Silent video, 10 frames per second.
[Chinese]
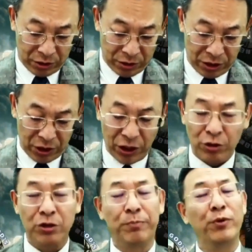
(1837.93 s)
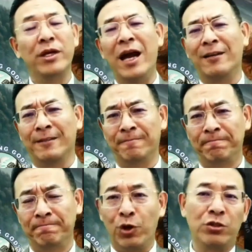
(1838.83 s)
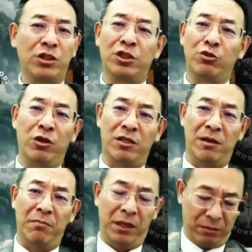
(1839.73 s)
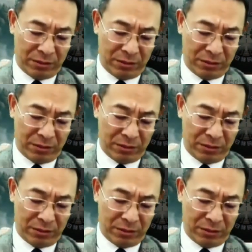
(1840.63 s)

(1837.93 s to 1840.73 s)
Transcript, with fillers: 这些都是不一样的，都是失去了生命。